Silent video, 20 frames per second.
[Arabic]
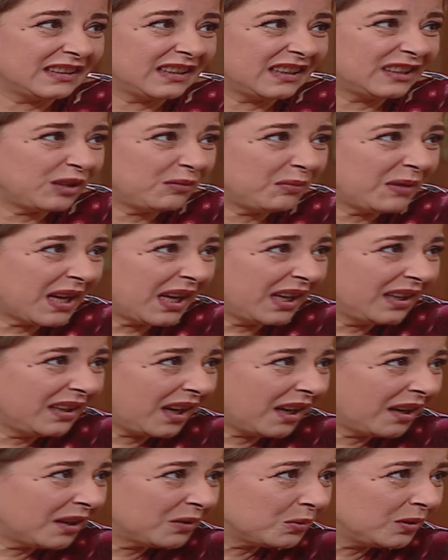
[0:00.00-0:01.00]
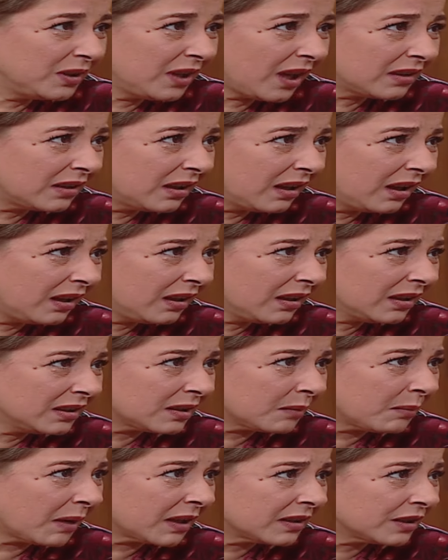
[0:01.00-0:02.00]
هتبقى هنا على طول يعني إيه؟
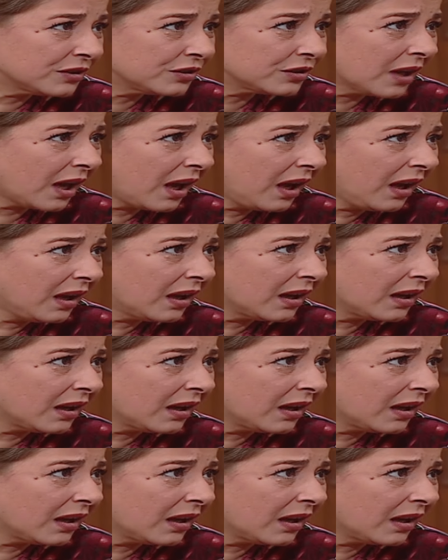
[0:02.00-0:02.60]
أنت ما عندكش شقة؟